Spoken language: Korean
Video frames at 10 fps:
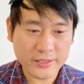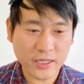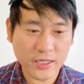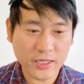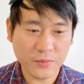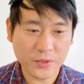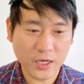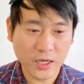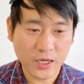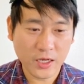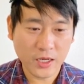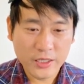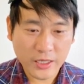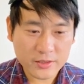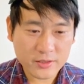하셔야 됩니다.
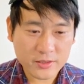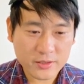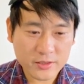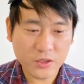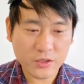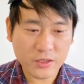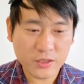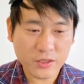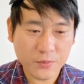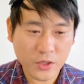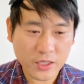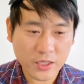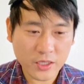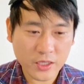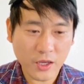yes를 하시면 그 아래
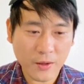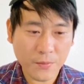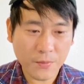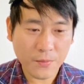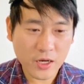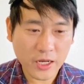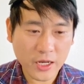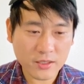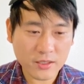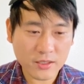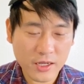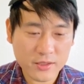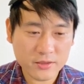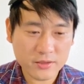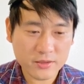브레이크다운에 public
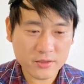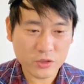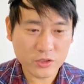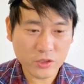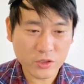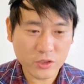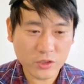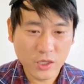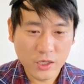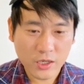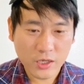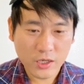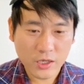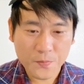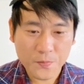health가 나오거든요.
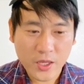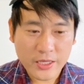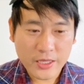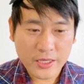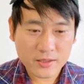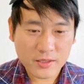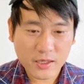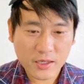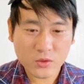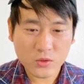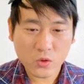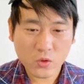그래서 예스를 하시고